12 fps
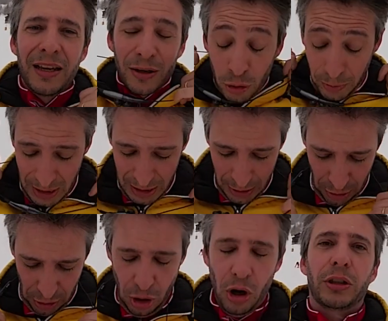con un magnete io
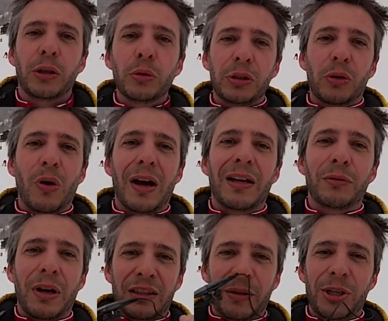li ho tenuti qua
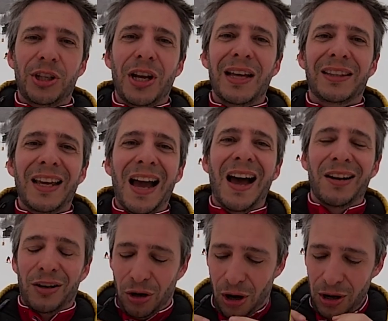durante le mie sciate al
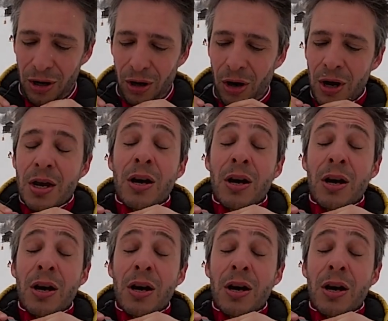collo